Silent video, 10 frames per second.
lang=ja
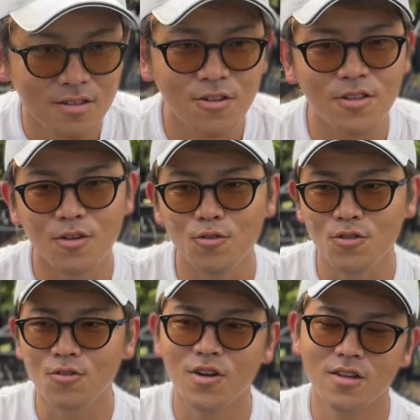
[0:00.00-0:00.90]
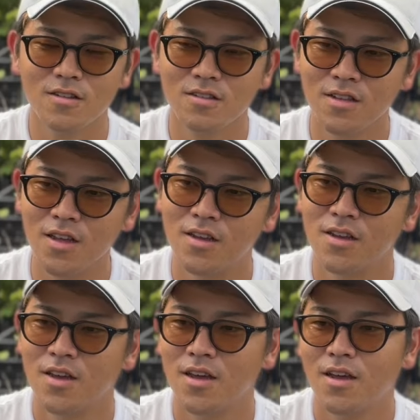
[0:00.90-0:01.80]
なのでこう外からですね、
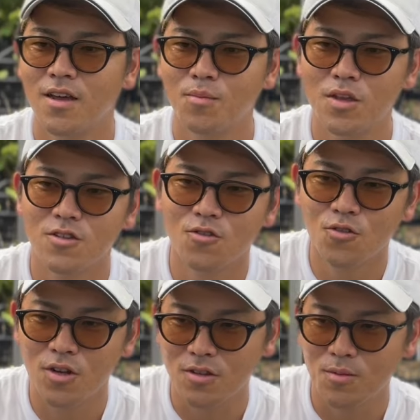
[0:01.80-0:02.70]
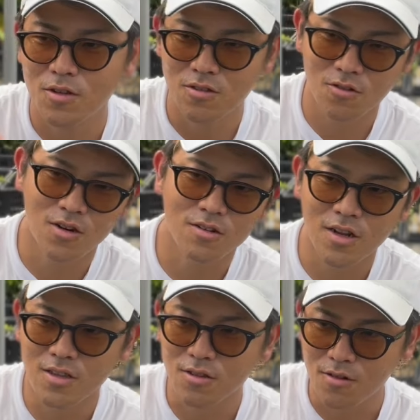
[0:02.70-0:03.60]
えメキシコーラとか
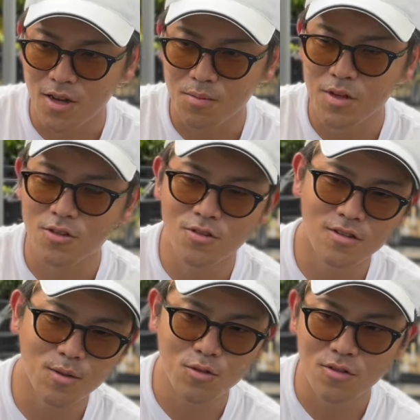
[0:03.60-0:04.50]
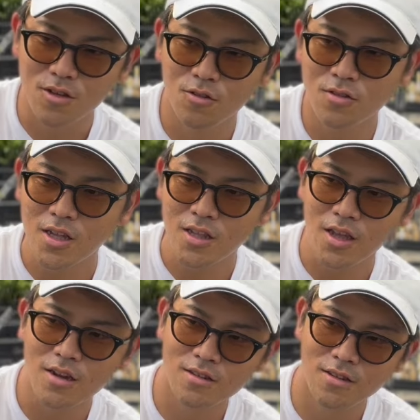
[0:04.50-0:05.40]
メキシコーラグランデとか、まあ、デュークセブンとかいろんな
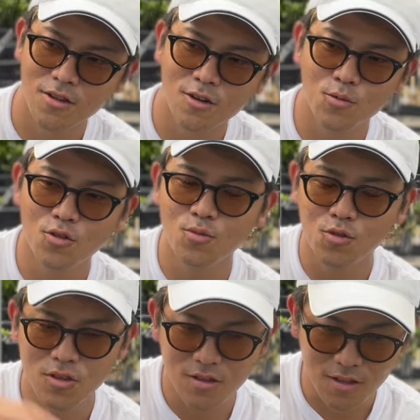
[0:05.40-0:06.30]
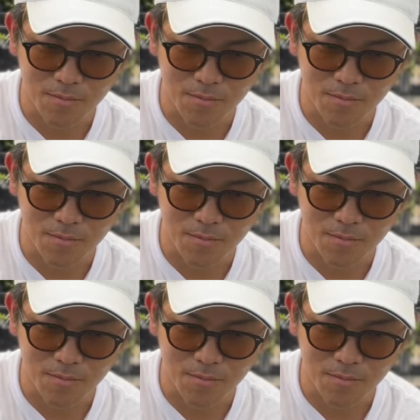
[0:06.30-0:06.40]
耐寒性のあるものを持ってき